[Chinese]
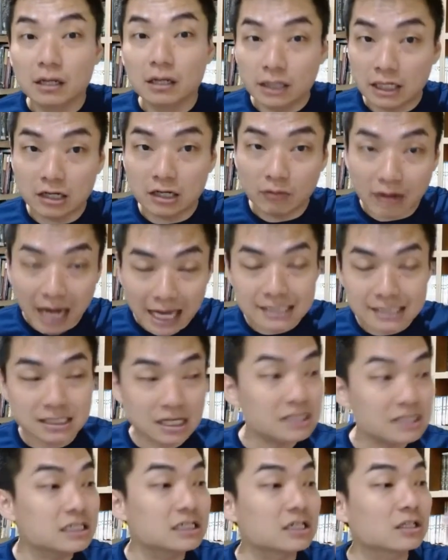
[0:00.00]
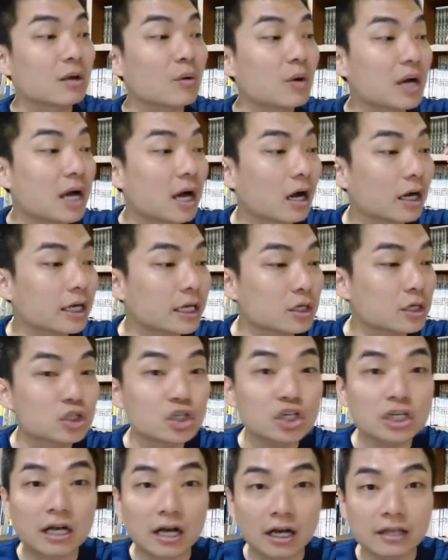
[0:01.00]
你有 license，你都可以
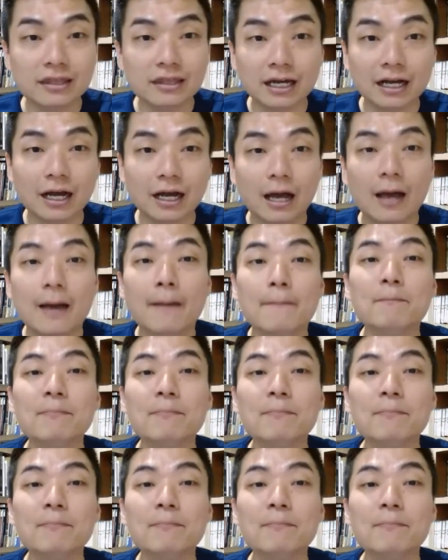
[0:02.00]
去跟这个